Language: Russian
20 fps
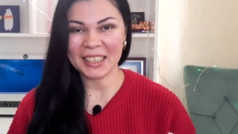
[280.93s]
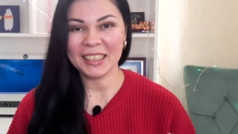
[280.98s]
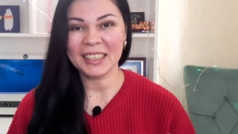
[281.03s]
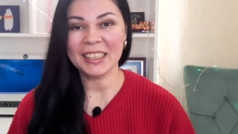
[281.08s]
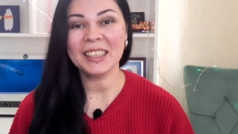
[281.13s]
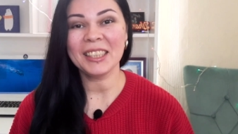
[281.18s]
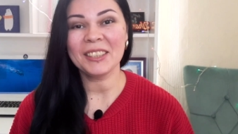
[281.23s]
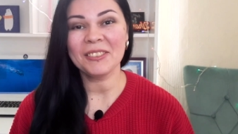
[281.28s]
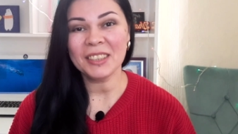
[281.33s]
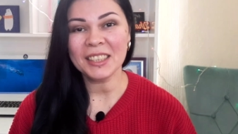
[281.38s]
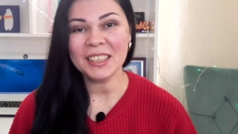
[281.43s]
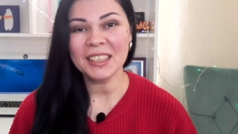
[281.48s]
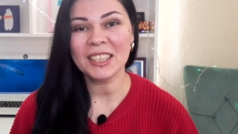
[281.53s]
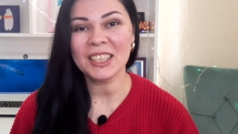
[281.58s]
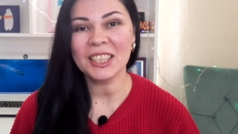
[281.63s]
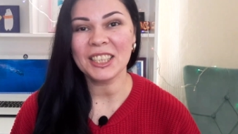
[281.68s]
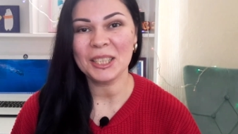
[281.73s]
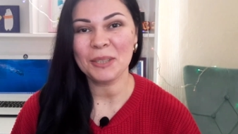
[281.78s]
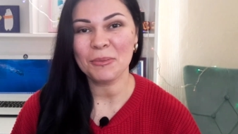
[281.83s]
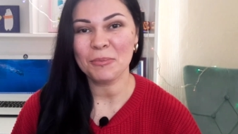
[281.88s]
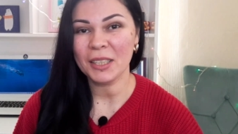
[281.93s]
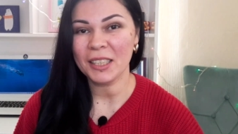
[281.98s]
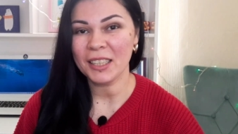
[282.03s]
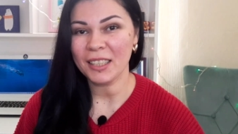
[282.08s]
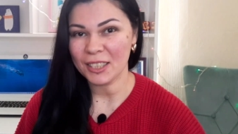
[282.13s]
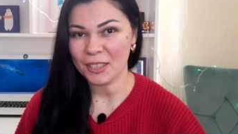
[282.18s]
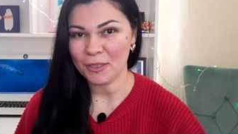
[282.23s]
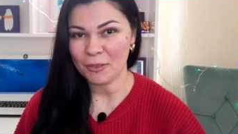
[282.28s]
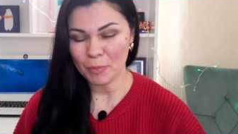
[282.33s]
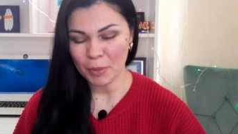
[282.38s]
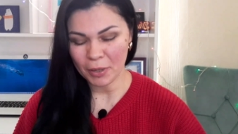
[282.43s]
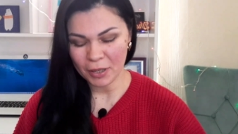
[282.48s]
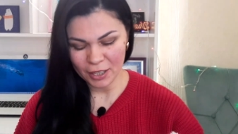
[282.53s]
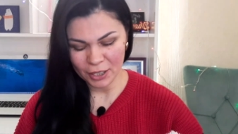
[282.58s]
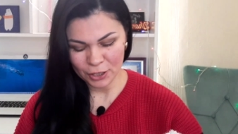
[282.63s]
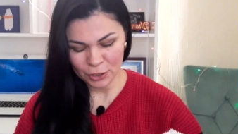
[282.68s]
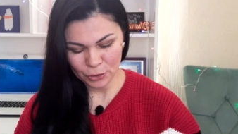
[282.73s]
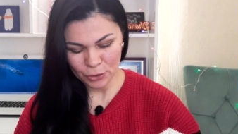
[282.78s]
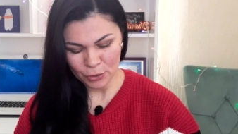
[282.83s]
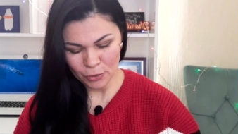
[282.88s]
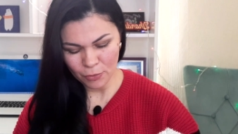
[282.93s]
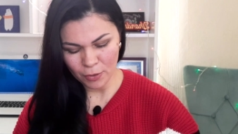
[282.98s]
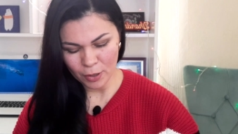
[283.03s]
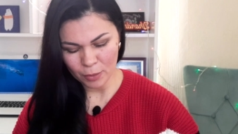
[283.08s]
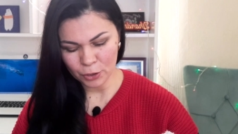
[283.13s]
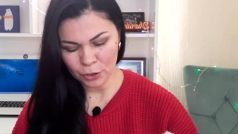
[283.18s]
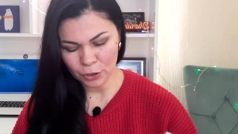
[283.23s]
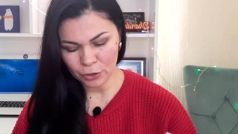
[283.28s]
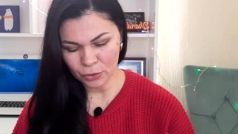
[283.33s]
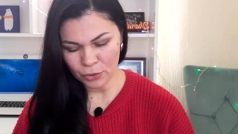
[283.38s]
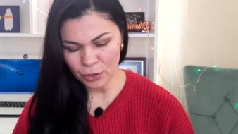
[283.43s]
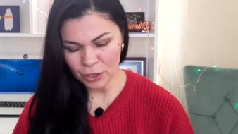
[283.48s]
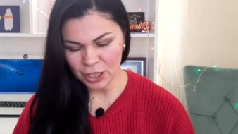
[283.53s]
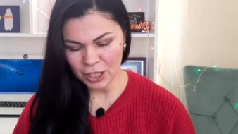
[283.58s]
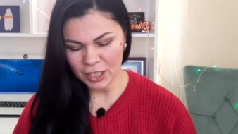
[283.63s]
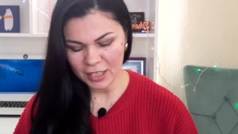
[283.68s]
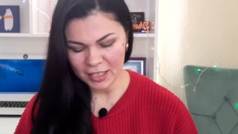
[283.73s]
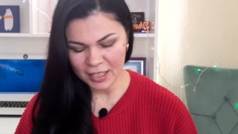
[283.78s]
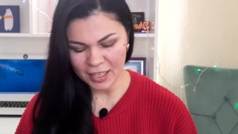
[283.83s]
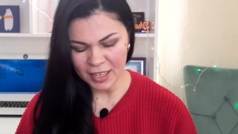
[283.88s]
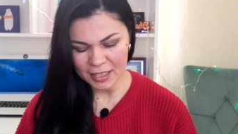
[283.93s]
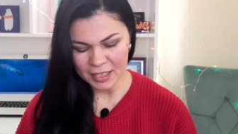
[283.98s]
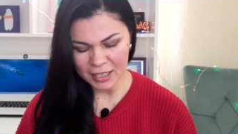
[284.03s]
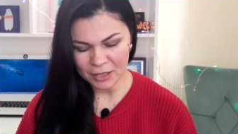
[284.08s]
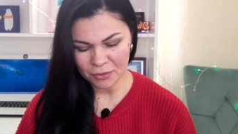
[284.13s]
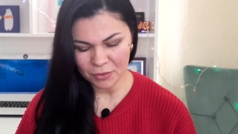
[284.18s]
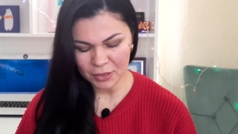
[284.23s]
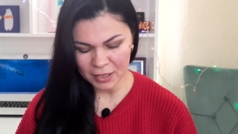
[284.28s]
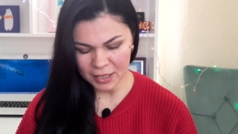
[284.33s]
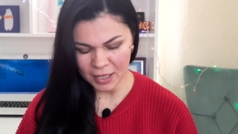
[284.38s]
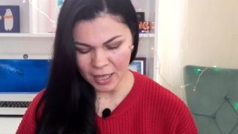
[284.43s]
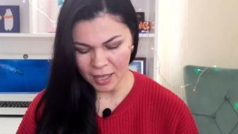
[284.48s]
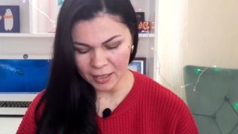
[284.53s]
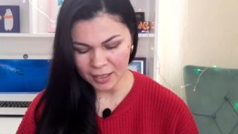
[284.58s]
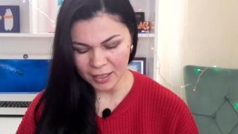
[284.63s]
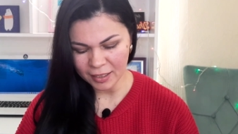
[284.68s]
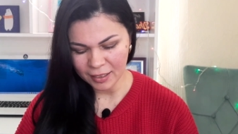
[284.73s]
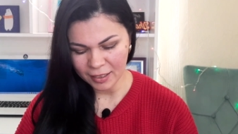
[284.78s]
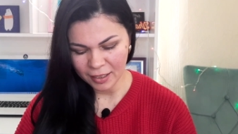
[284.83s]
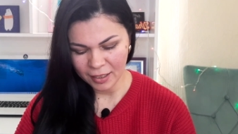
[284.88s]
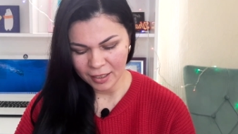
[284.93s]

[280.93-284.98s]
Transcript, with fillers: И давайте же теперь я же покажу вам, что же я связала.